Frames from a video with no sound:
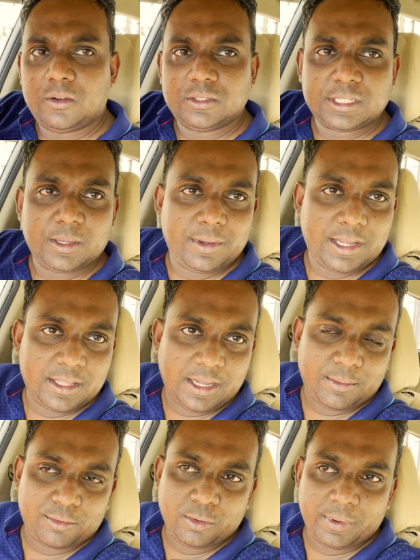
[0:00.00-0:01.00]
उसके बाद
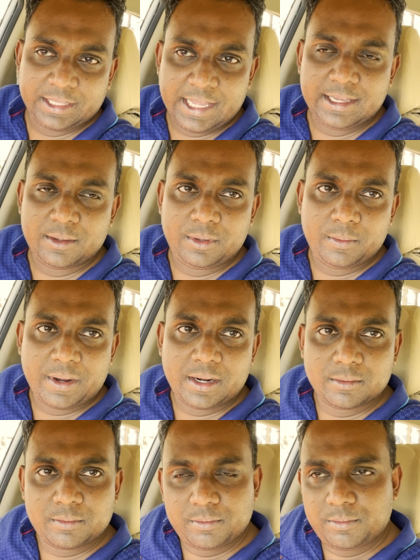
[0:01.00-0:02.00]
आपको बताएंगे भी
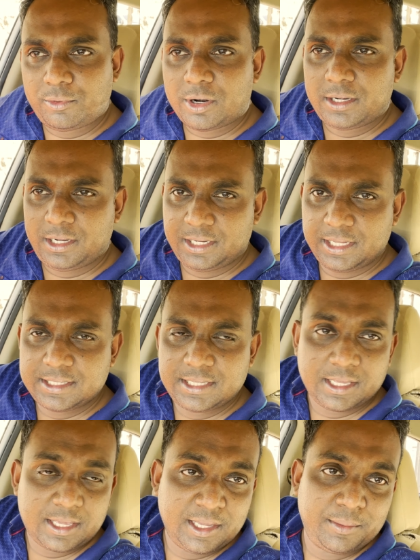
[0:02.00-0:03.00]
पूरा डिटेल
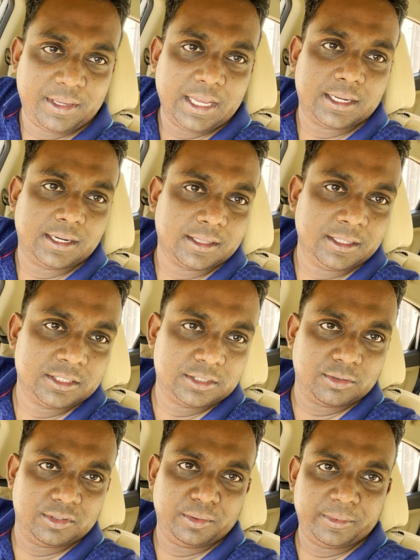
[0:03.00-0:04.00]
से कि हम क्या करते हैं
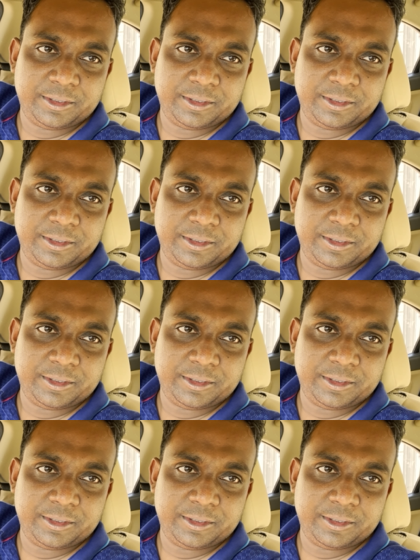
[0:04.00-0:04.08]
सऊदी